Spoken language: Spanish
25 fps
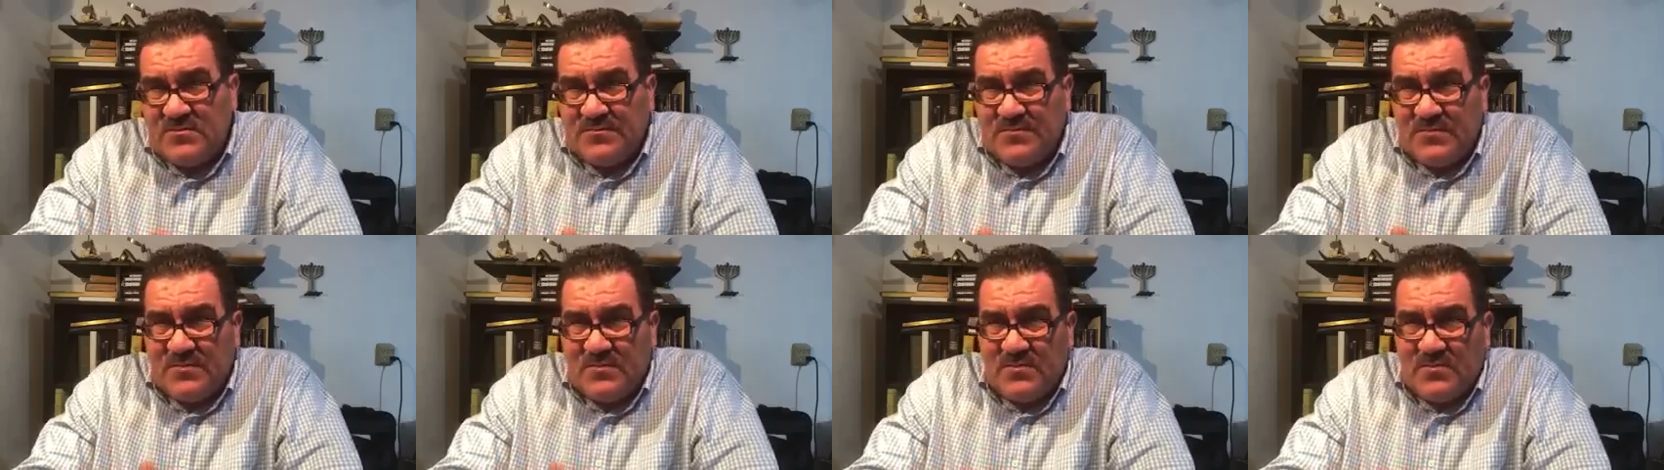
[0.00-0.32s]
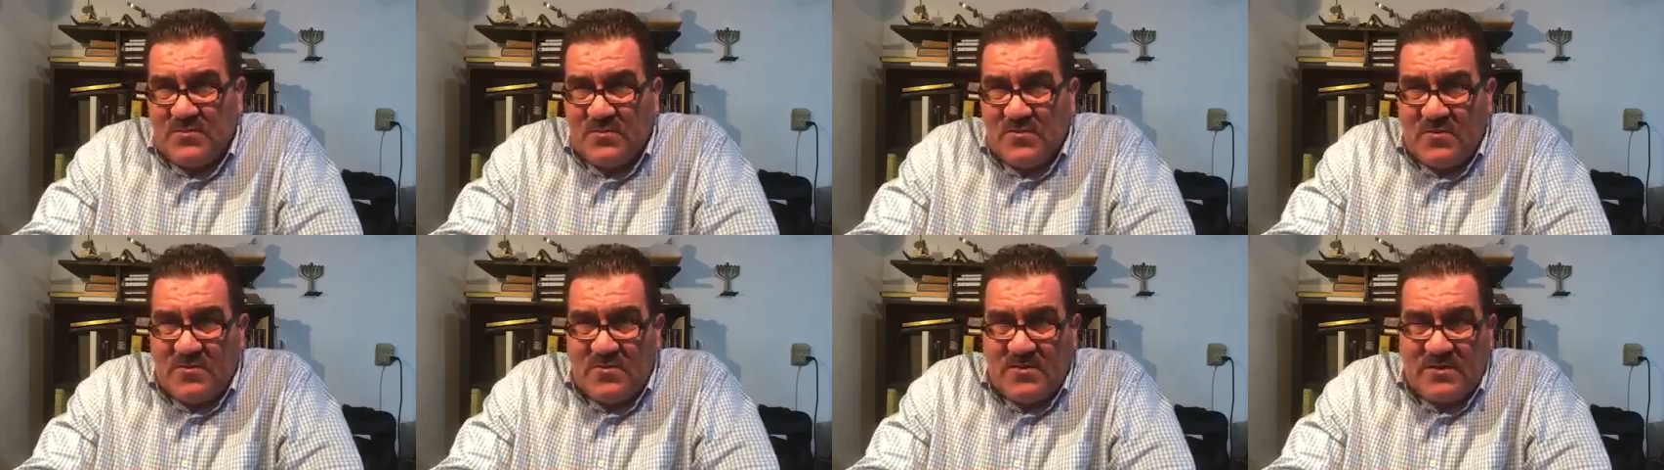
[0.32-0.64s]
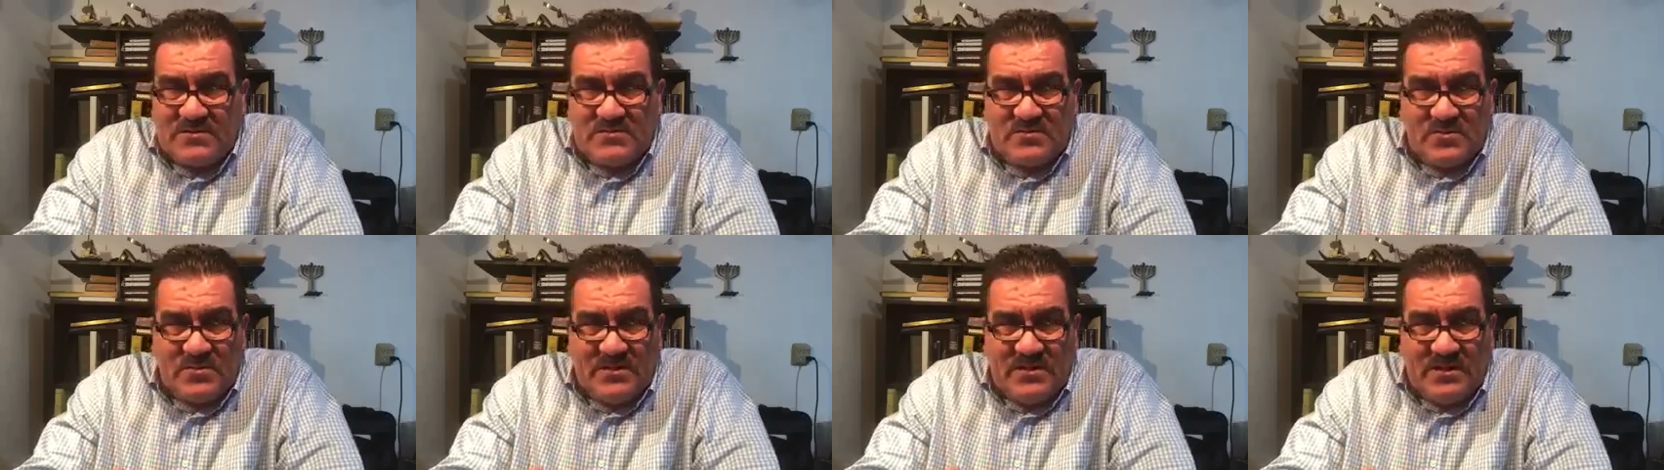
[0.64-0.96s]
pero yo ahora
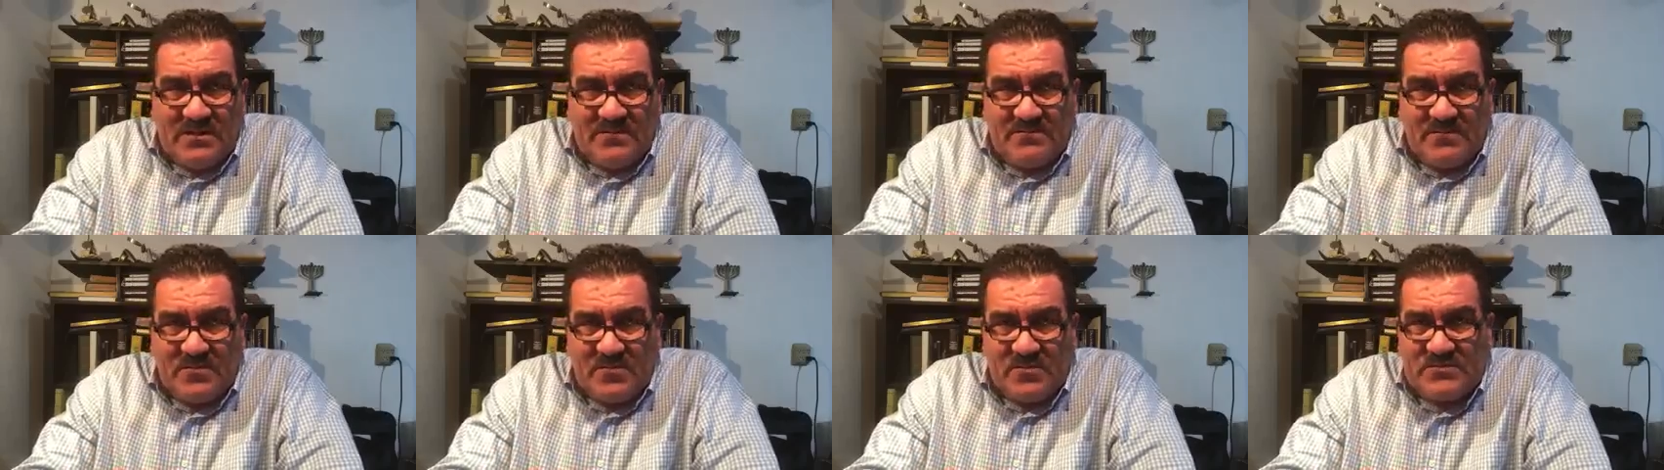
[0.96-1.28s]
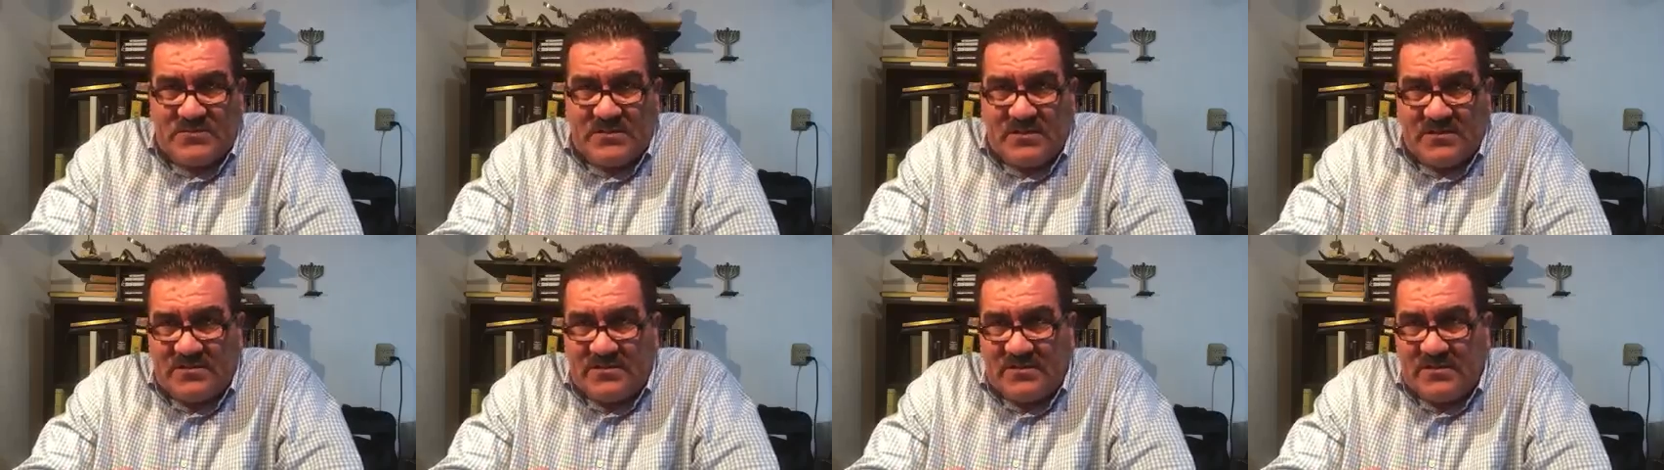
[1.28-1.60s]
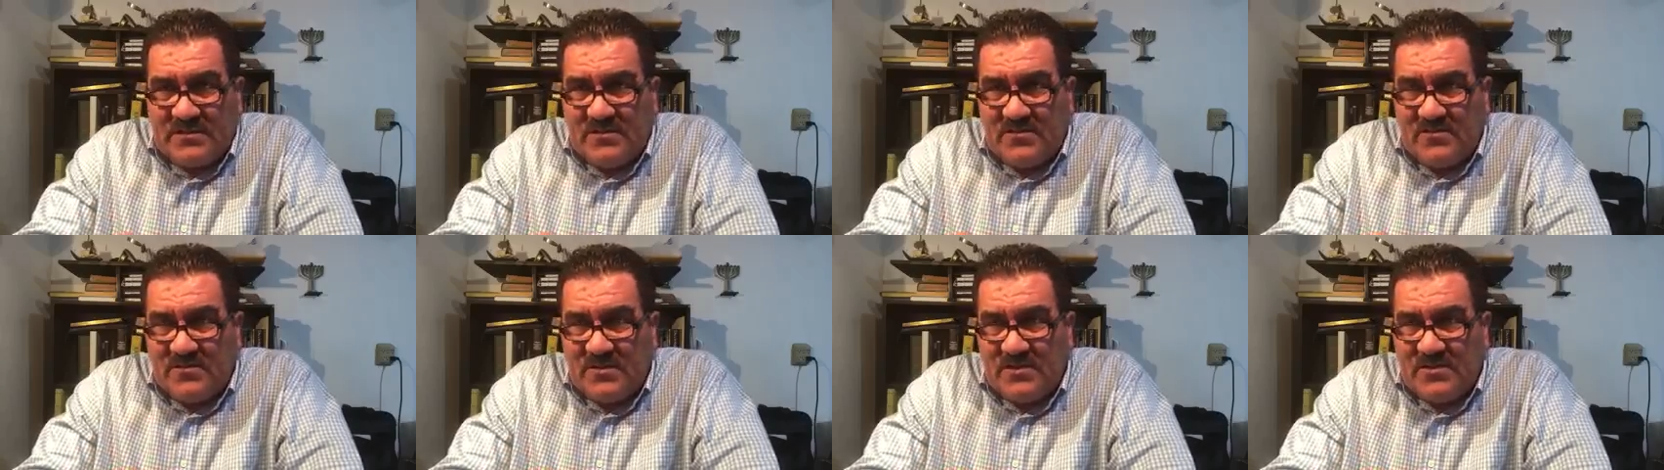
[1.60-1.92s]
soy el apóstata y
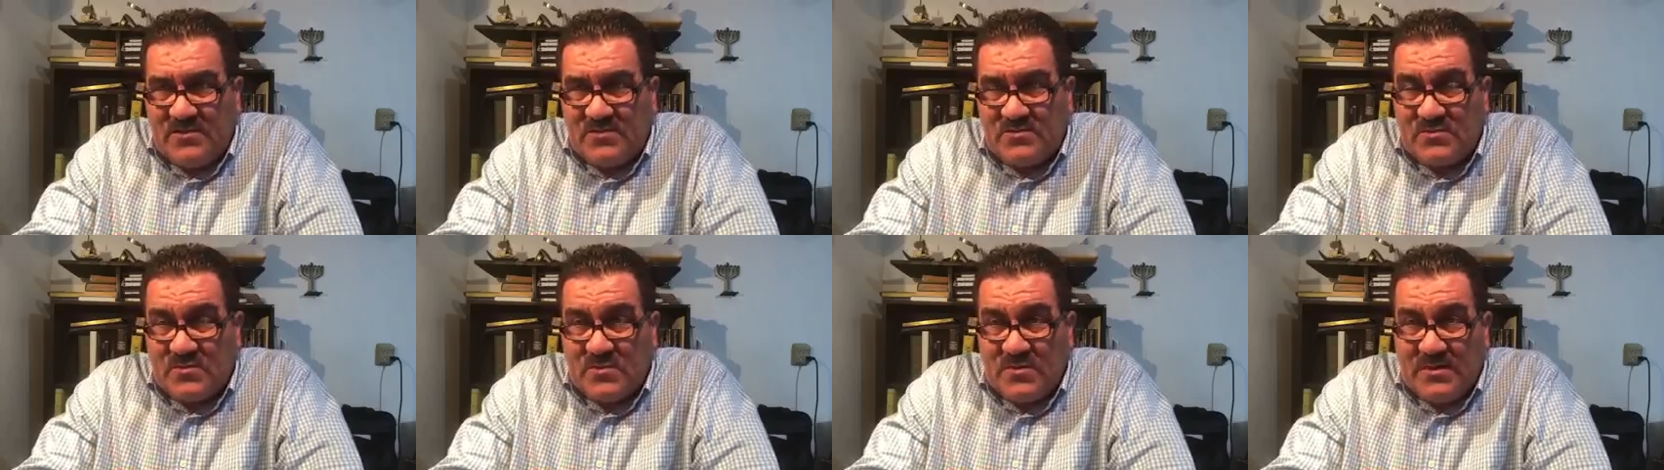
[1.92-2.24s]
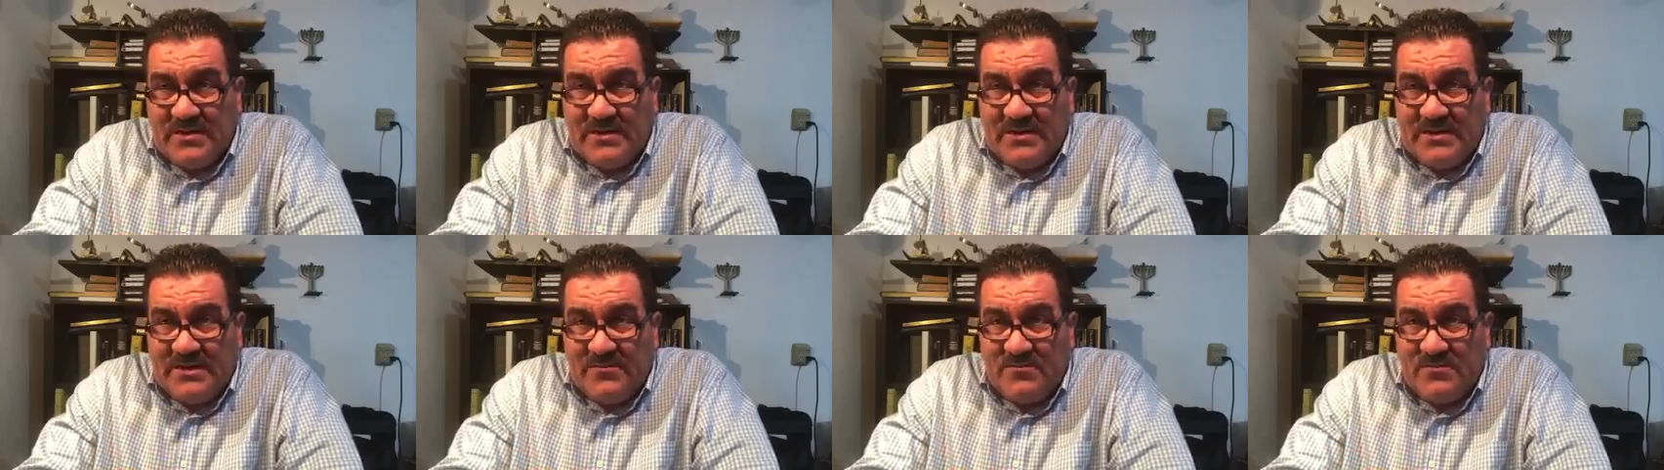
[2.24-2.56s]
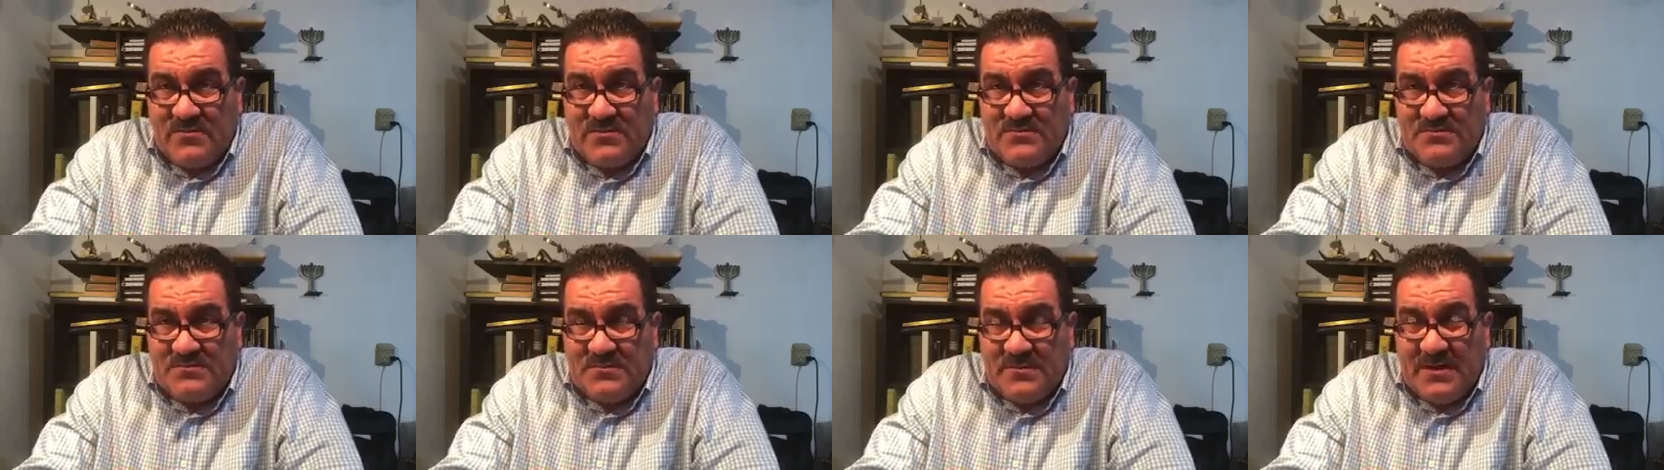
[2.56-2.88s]
ahora yo soy el libro
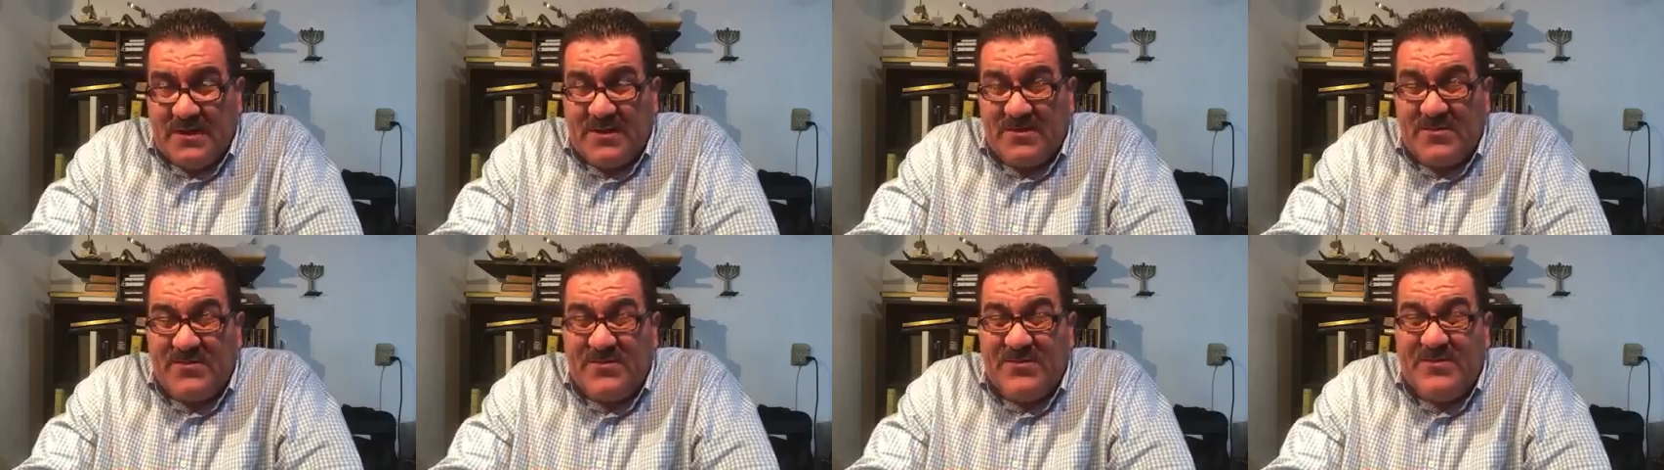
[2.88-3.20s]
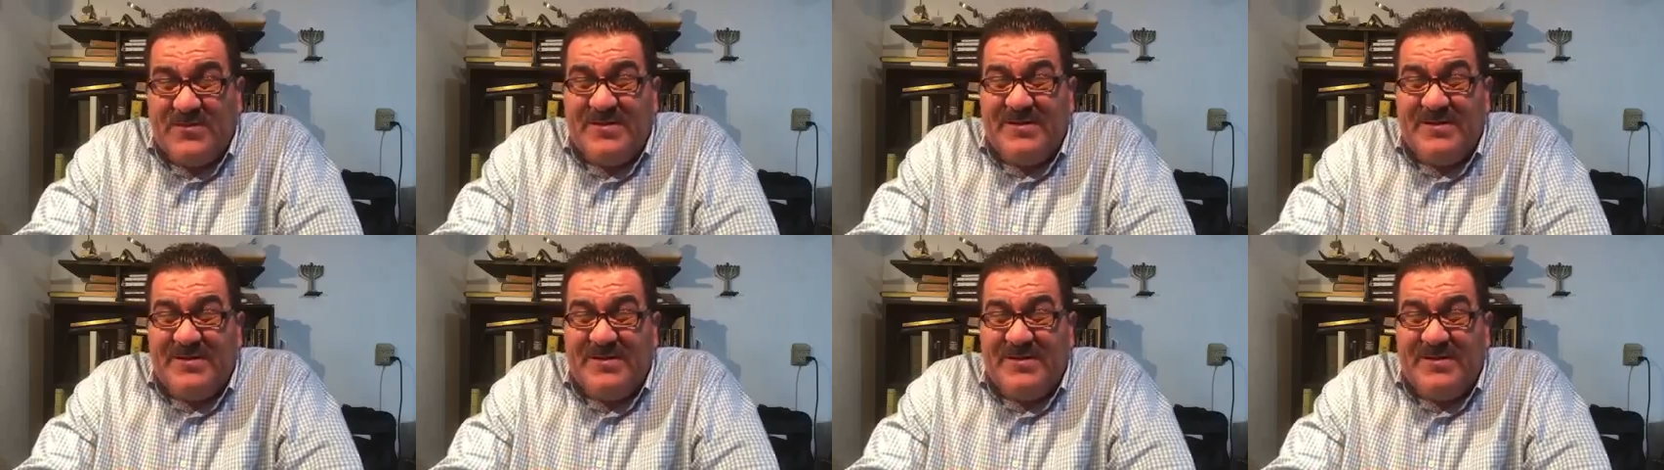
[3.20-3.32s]
inspirado.